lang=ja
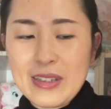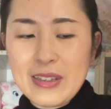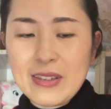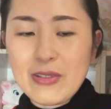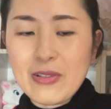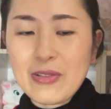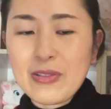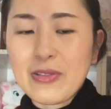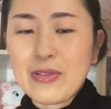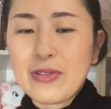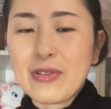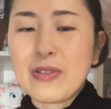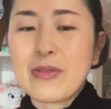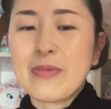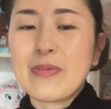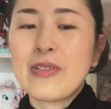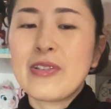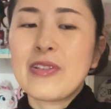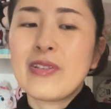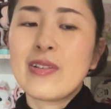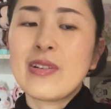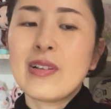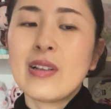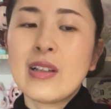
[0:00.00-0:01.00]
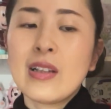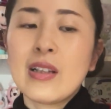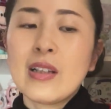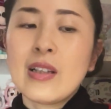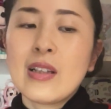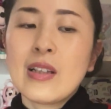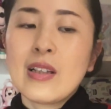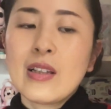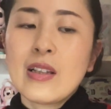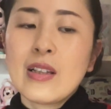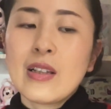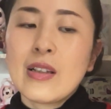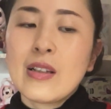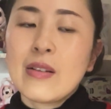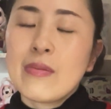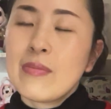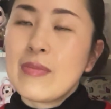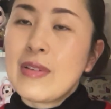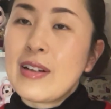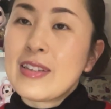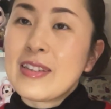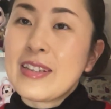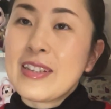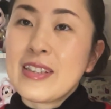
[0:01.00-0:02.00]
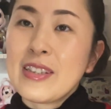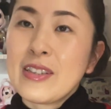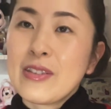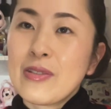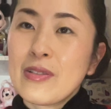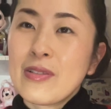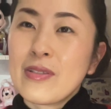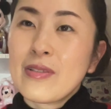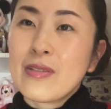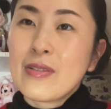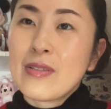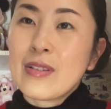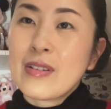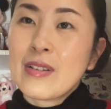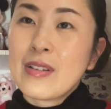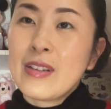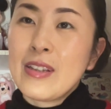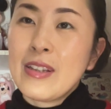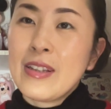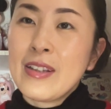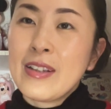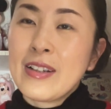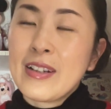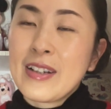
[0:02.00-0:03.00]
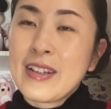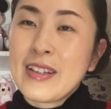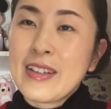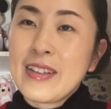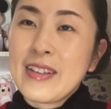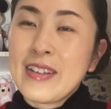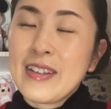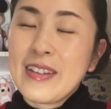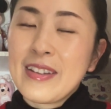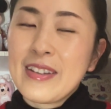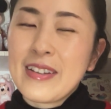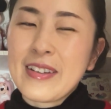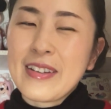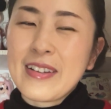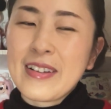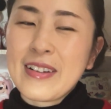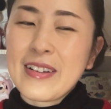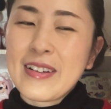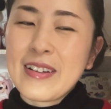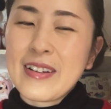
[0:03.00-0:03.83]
というのも、まあ、私そ意外に